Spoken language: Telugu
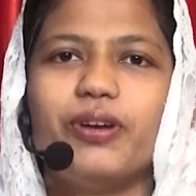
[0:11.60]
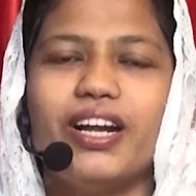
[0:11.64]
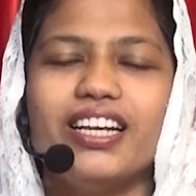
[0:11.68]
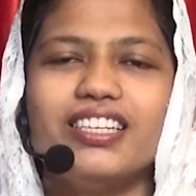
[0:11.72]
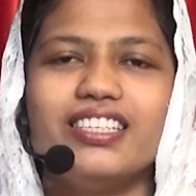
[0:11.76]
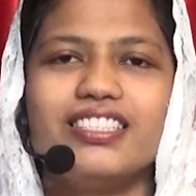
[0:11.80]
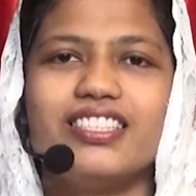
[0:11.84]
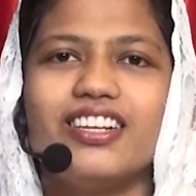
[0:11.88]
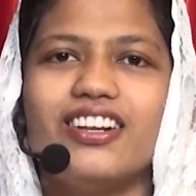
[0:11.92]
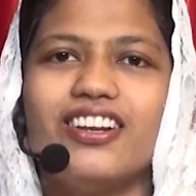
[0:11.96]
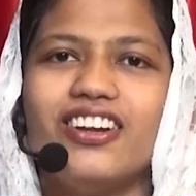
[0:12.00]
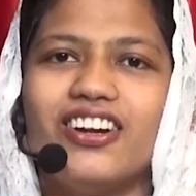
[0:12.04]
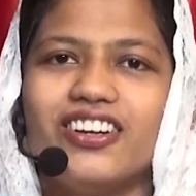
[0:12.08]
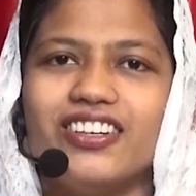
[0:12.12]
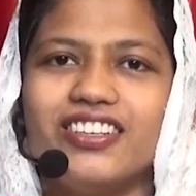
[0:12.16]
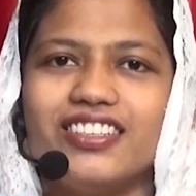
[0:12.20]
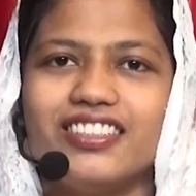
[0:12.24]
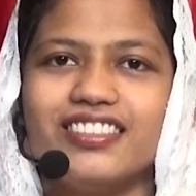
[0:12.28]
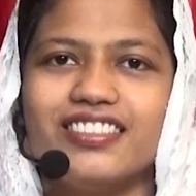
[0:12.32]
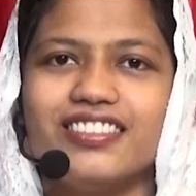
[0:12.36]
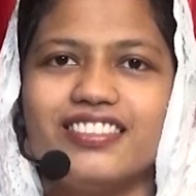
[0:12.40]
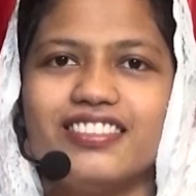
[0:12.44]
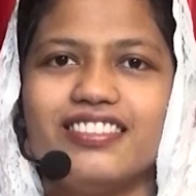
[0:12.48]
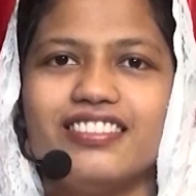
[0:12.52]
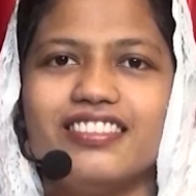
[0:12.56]
ప్రైజ్ ద లాడ్
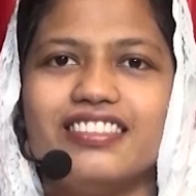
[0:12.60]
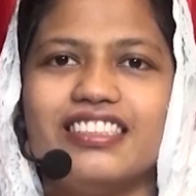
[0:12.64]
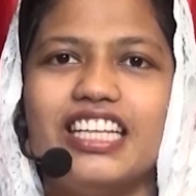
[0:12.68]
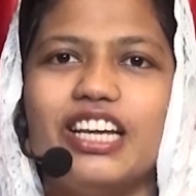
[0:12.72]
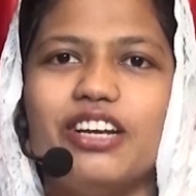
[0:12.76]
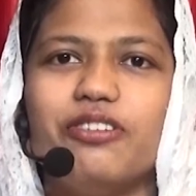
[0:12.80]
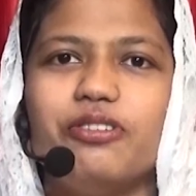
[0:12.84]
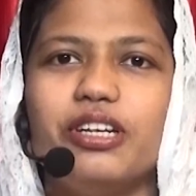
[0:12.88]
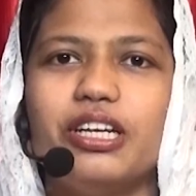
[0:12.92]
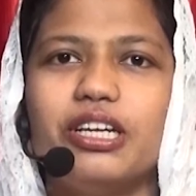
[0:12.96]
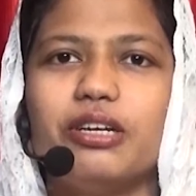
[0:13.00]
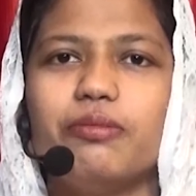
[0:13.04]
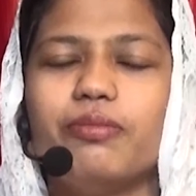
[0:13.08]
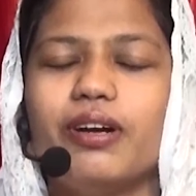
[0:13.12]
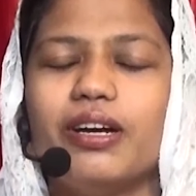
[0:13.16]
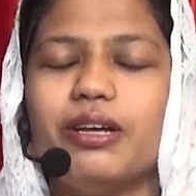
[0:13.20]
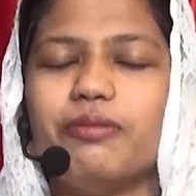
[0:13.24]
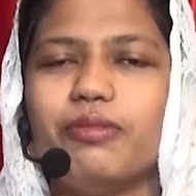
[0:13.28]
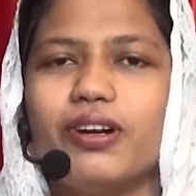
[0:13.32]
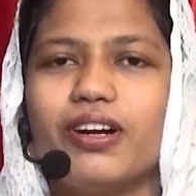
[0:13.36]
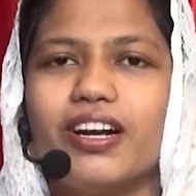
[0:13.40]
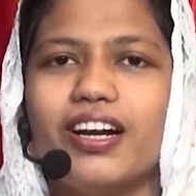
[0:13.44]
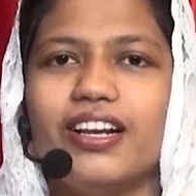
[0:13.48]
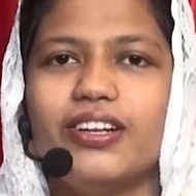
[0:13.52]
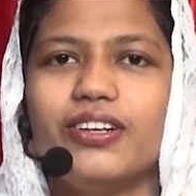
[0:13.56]
దేవునికి
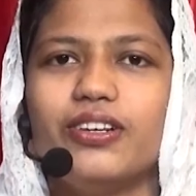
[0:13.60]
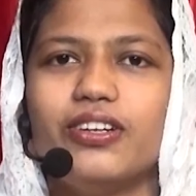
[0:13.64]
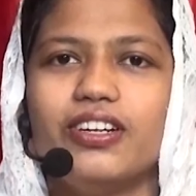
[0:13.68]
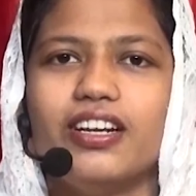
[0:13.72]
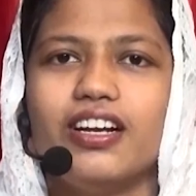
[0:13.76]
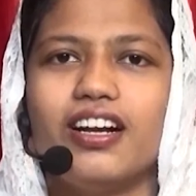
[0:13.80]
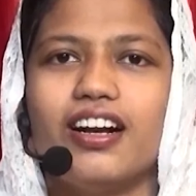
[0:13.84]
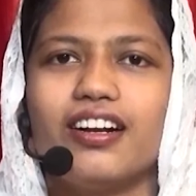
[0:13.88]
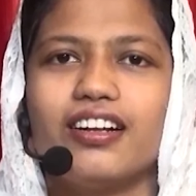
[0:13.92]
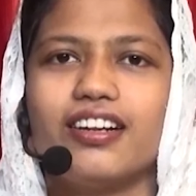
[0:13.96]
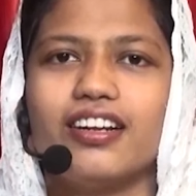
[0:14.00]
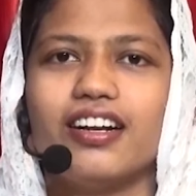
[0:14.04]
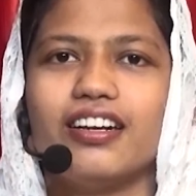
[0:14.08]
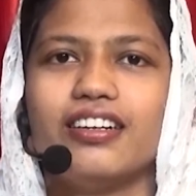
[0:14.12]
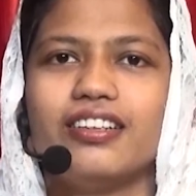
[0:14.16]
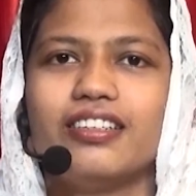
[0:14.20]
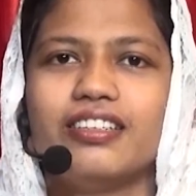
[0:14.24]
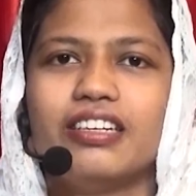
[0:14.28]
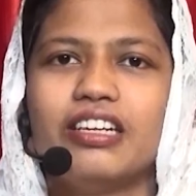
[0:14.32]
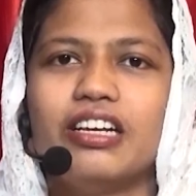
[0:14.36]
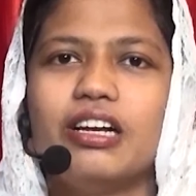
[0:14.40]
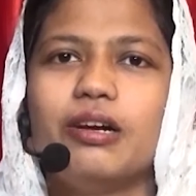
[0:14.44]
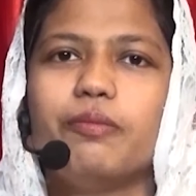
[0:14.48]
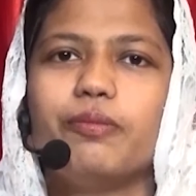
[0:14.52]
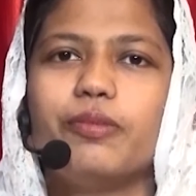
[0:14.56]
మహిమ కలుగును గాక
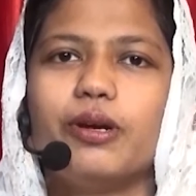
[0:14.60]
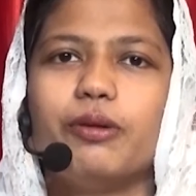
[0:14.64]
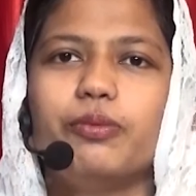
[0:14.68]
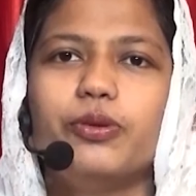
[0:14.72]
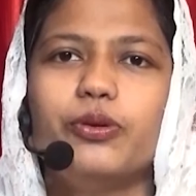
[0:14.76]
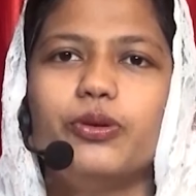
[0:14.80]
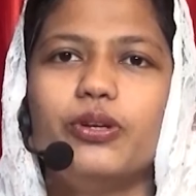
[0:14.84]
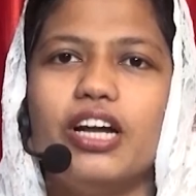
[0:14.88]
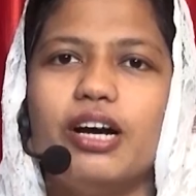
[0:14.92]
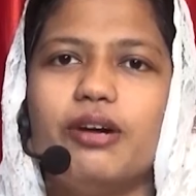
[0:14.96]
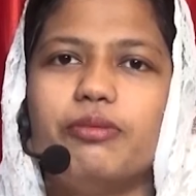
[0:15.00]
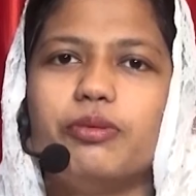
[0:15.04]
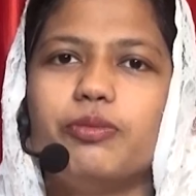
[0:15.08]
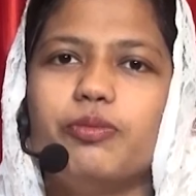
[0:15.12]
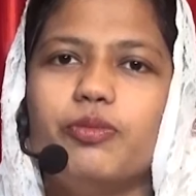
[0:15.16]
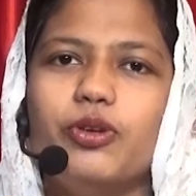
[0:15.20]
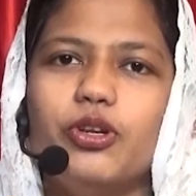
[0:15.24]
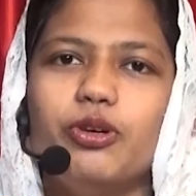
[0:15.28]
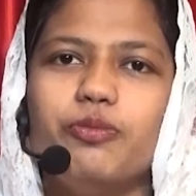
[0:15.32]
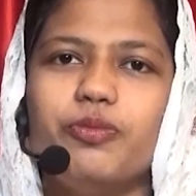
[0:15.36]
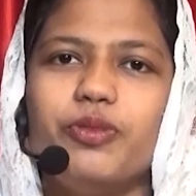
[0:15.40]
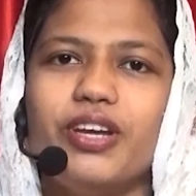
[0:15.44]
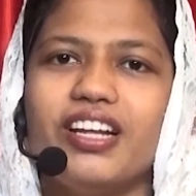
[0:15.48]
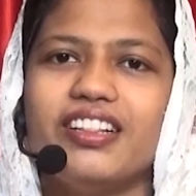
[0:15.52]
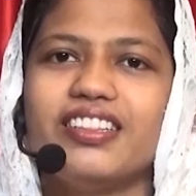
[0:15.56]
ప్రభు
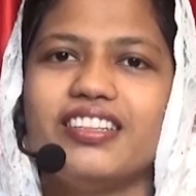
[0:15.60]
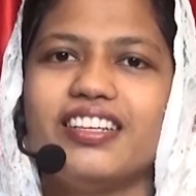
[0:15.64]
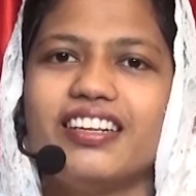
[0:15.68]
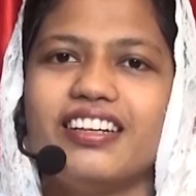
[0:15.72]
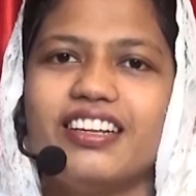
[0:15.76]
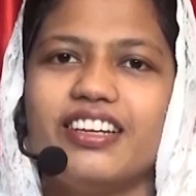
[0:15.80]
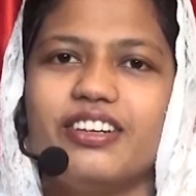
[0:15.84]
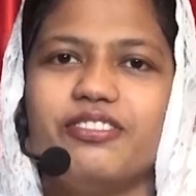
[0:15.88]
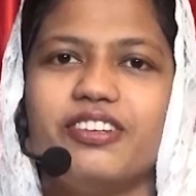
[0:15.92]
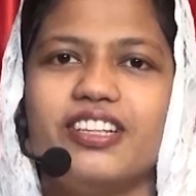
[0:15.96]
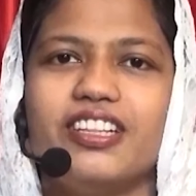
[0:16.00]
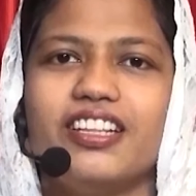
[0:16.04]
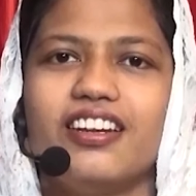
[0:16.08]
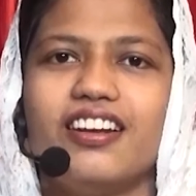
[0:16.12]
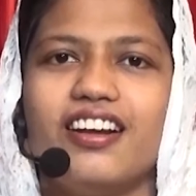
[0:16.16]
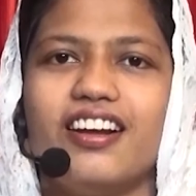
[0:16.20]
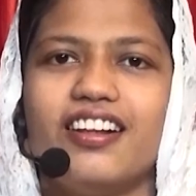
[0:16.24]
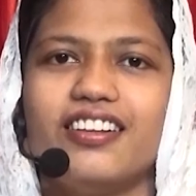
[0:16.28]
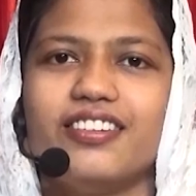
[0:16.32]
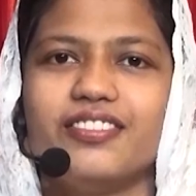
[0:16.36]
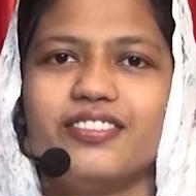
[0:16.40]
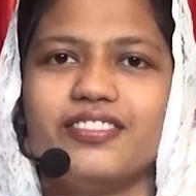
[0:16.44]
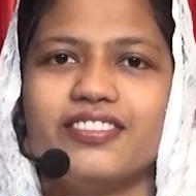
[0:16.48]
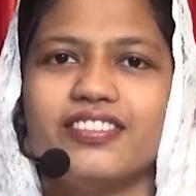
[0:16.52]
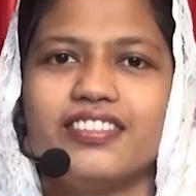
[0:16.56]
నామంలో మీ అందరికీ
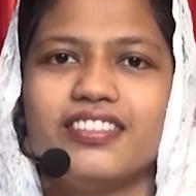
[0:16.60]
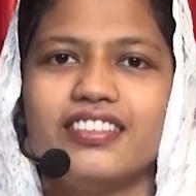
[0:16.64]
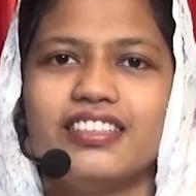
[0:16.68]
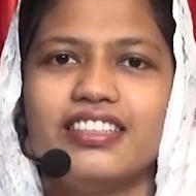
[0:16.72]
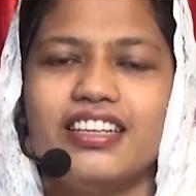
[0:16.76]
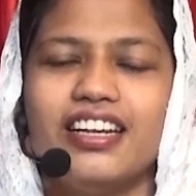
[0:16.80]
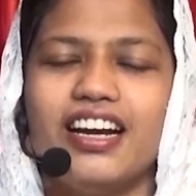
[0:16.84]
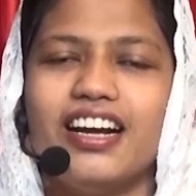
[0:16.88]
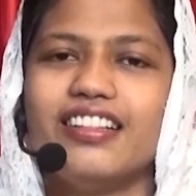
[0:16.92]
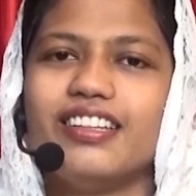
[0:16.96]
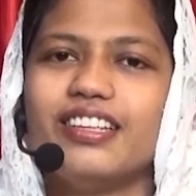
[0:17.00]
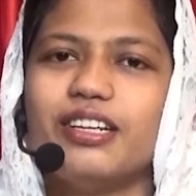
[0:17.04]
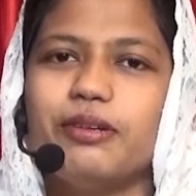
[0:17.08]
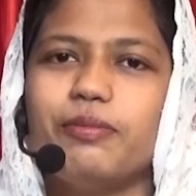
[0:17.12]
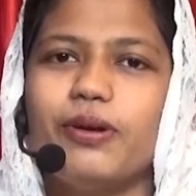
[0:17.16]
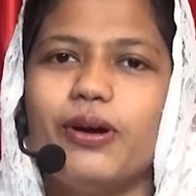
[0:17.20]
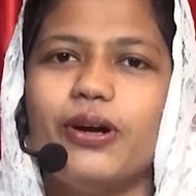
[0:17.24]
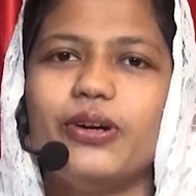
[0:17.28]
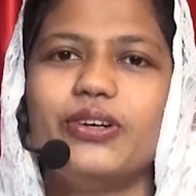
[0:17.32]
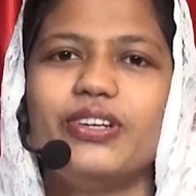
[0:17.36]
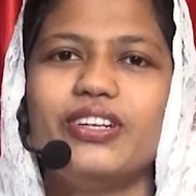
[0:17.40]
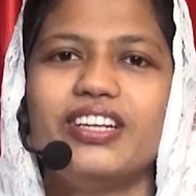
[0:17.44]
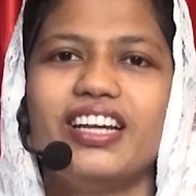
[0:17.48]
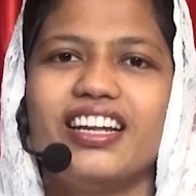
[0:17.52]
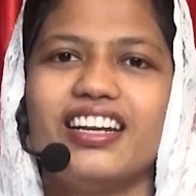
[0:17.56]
వందనాలు అందరు
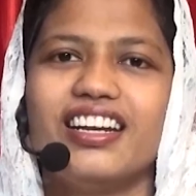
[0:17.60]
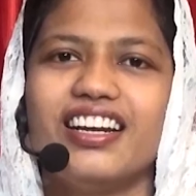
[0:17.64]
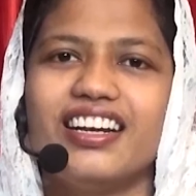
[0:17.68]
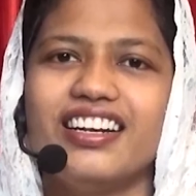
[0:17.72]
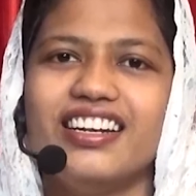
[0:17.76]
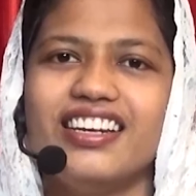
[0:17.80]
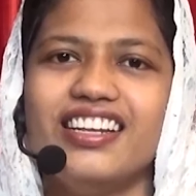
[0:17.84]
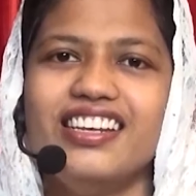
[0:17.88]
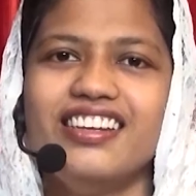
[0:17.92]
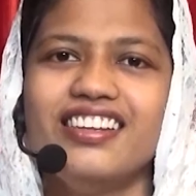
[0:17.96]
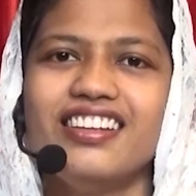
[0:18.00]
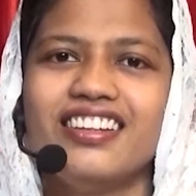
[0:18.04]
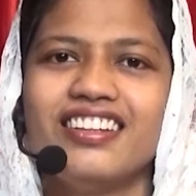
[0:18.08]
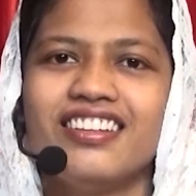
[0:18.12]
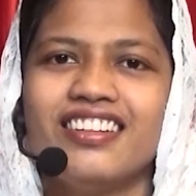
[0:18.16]
బాగున్నారండి